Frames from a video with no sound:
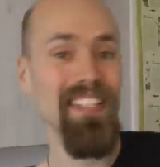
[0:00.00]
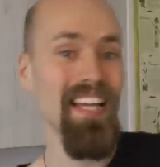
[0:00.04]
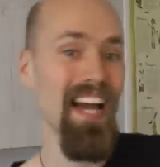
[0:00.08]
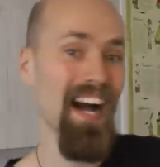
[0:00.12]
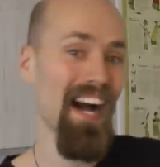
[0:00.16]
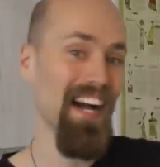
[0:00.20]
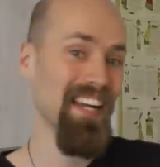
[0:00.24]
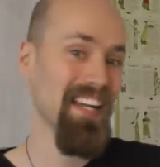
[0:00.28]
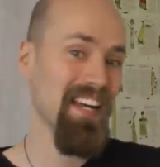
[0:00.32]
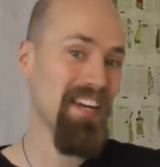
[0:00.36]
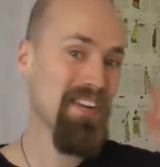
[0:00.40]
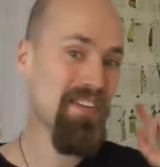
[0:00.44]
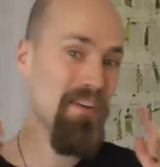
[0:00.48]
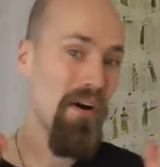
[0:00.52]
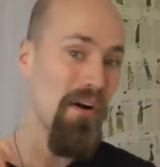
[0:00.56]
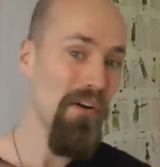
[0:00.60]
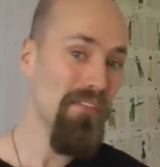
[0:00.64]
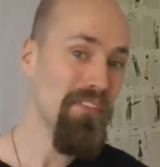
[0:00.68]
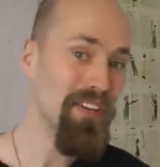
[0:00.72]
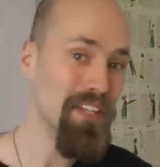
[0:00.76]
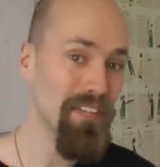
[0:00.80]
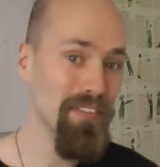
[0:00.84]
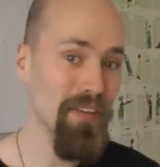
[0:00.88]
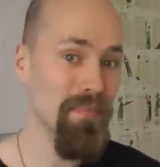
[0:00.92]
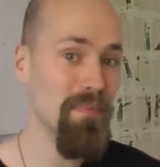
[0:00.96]
Ja, der
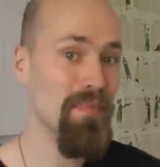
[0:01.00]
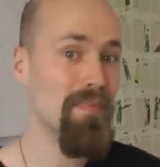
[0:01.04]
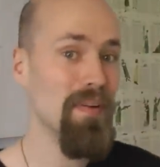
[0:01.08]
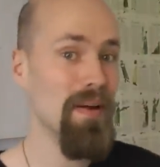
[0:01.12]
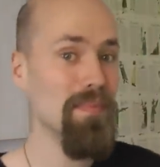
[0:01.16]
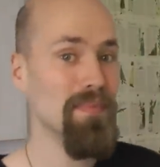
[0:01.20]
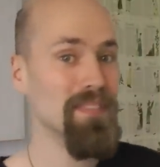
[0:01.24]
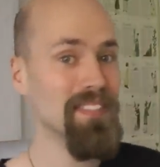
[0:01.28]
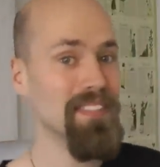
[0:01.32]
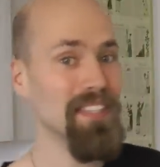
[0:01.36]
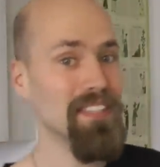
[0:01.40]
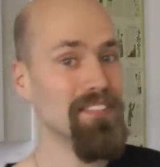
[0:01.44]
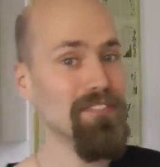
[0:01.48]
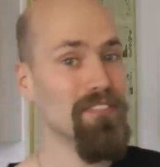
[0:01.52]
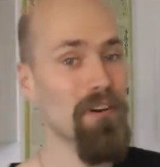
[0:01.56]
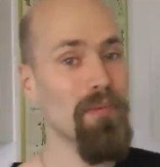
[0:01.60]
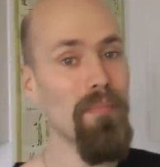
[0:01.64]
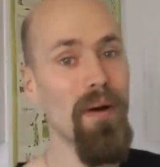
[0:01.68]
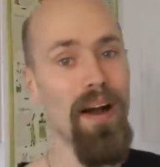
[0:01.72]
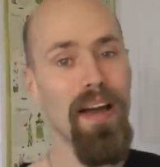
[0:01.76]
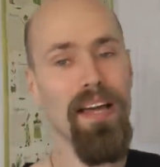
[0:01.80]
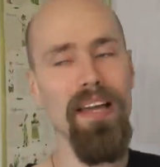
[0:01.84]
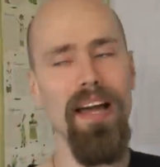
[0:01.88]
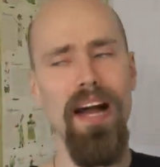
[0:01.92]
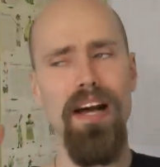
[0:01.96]
Kochvideo-Wettbewerb ist jetzt
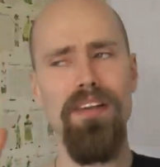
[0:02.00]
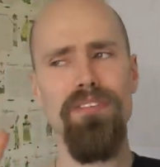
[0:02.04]
vorbei.